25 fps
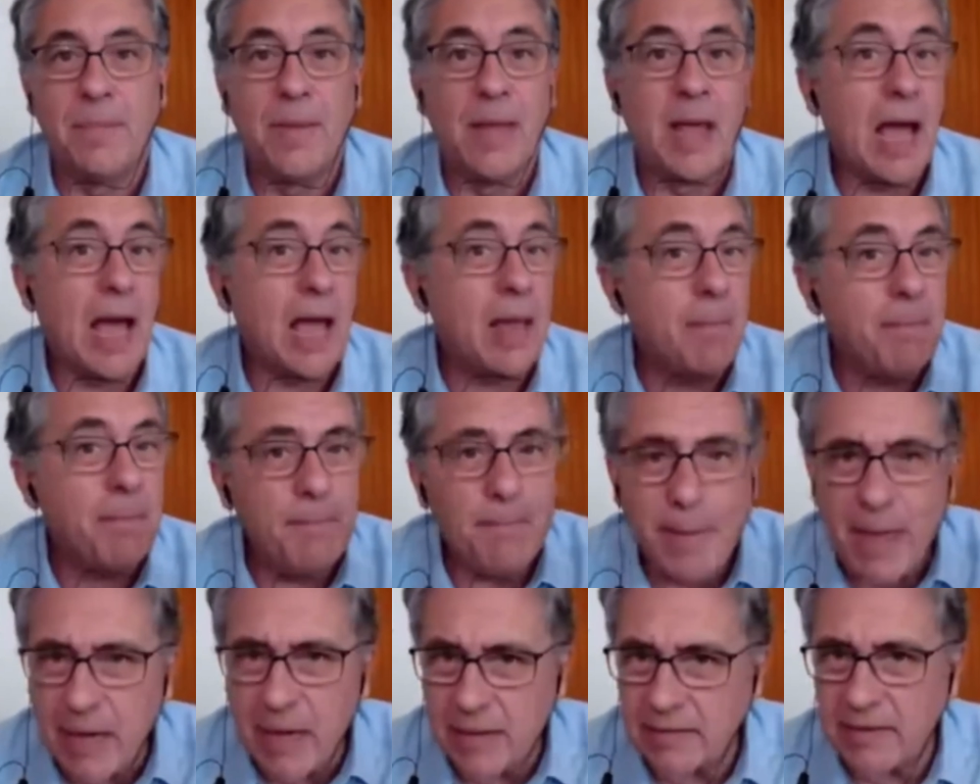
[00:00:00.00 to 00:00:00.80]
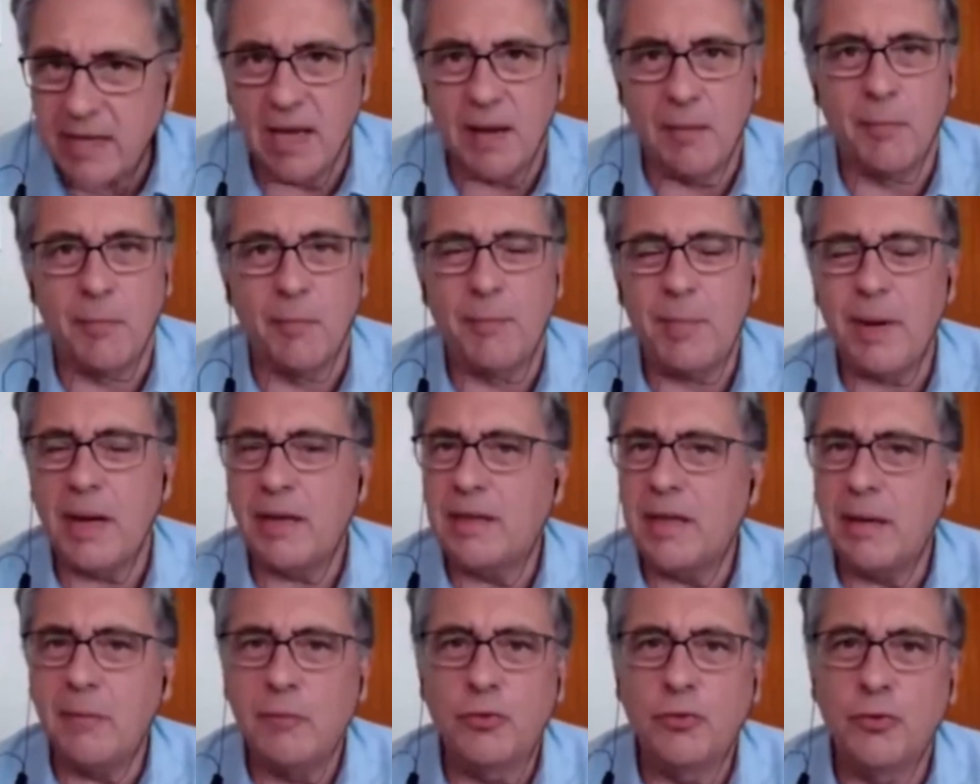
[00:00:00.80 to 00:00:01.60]
Aí perdemos,
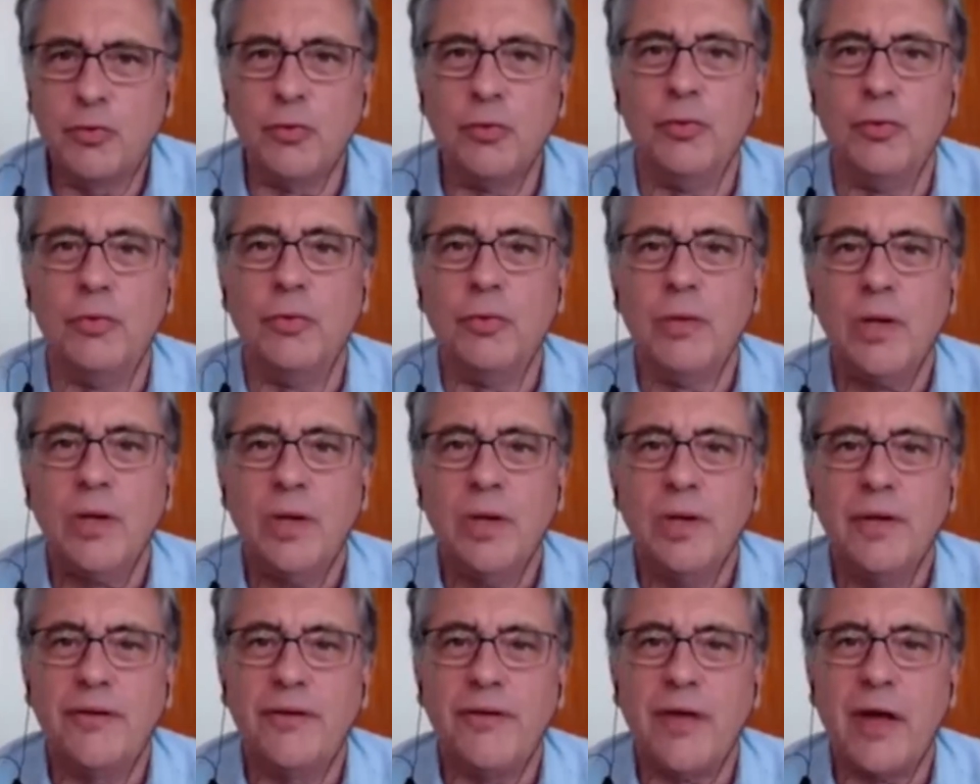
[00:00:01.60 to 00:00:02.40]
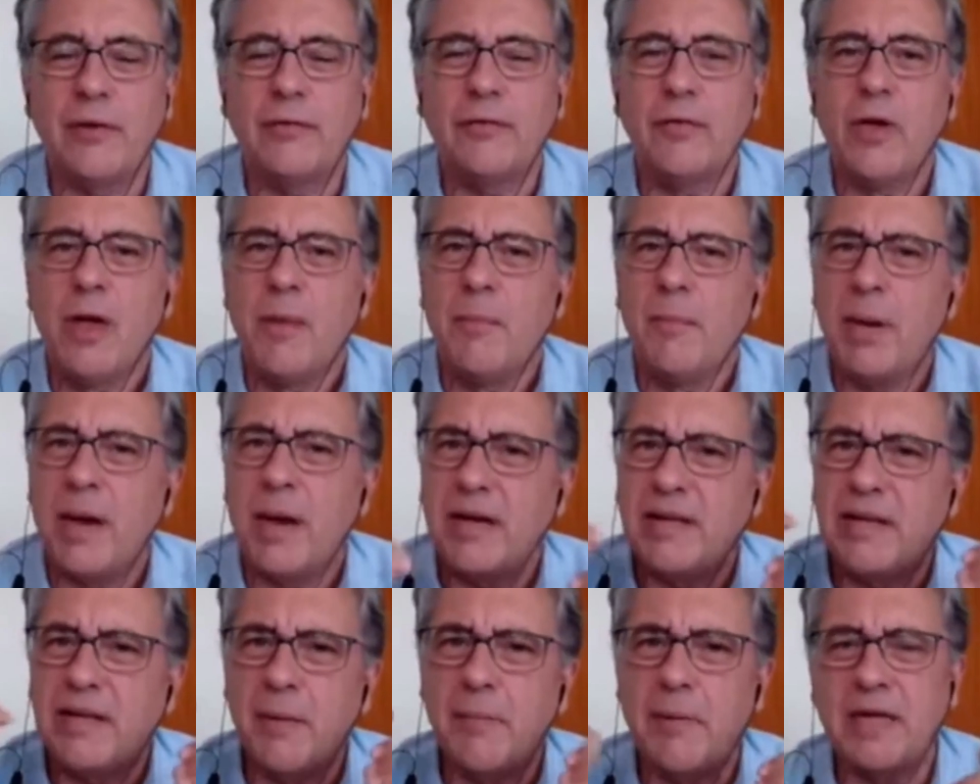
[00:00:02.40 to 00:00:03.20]
perdemos tudo, certo?
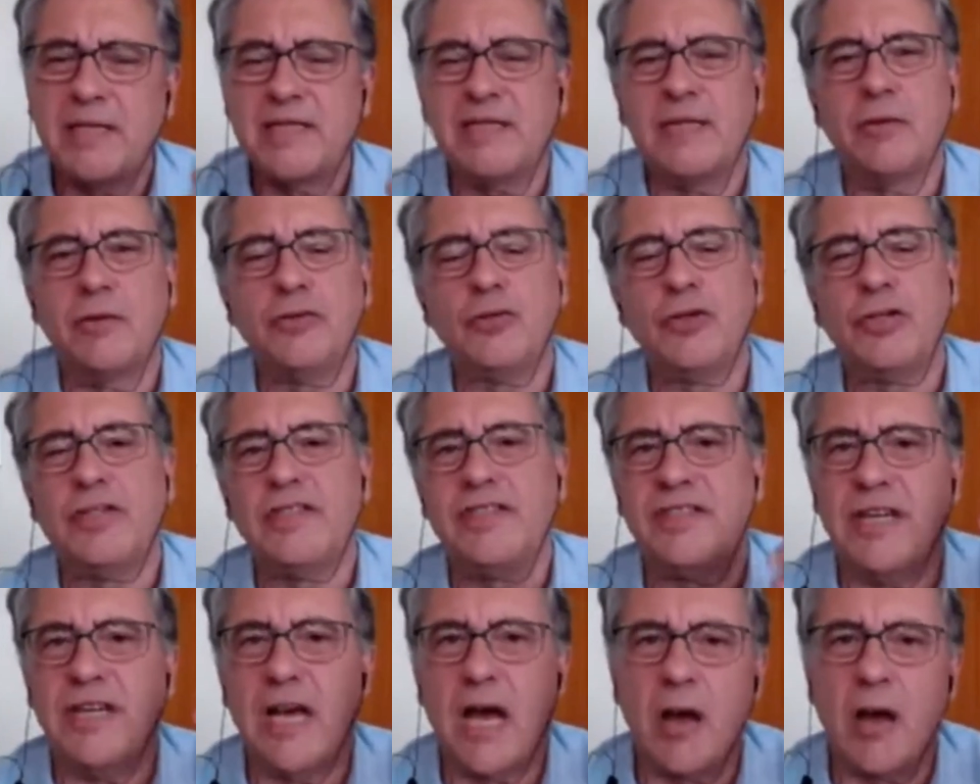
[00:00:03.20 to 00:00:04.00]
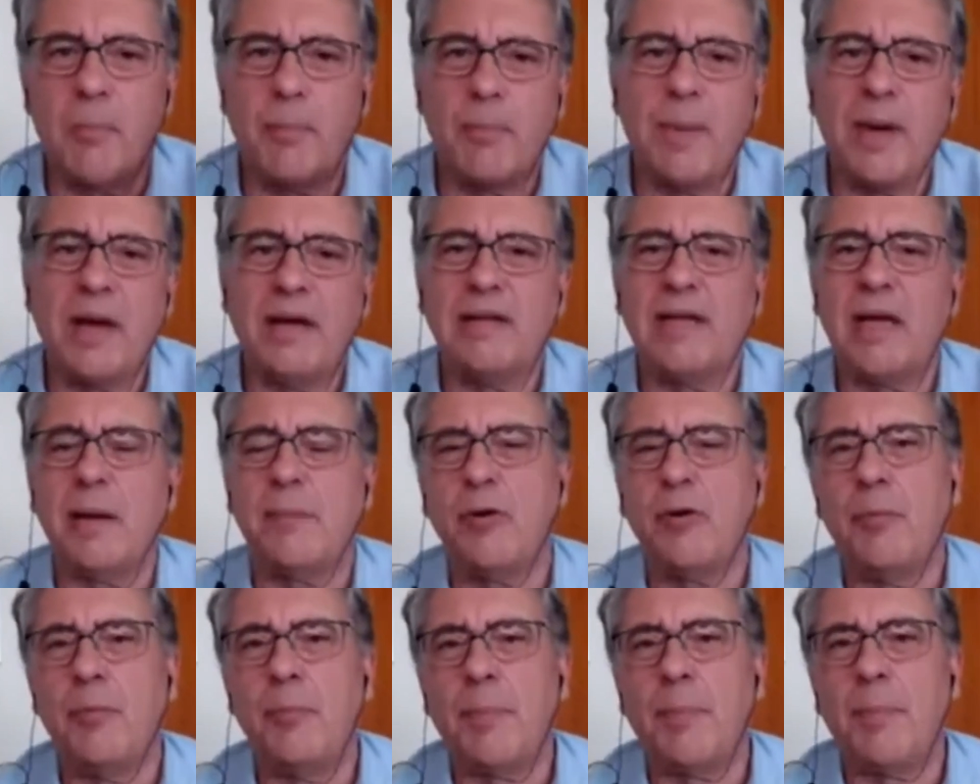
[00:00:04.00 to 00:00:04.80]
Perdemos a ação judicial,
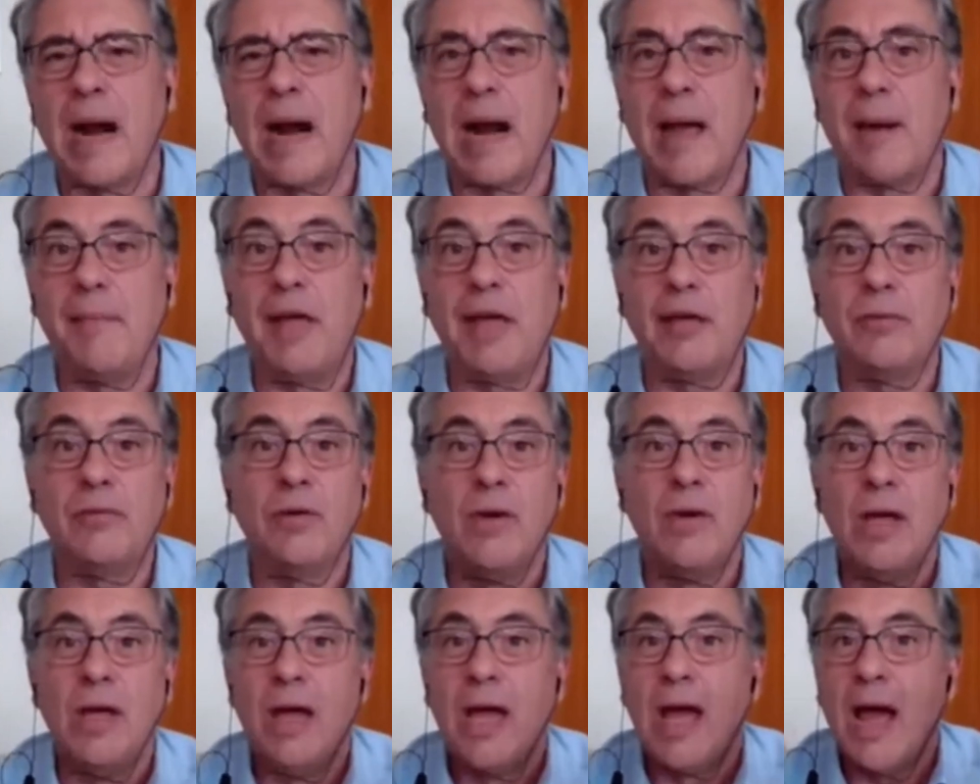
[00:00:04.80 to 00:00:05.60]
perdemos no parlamento.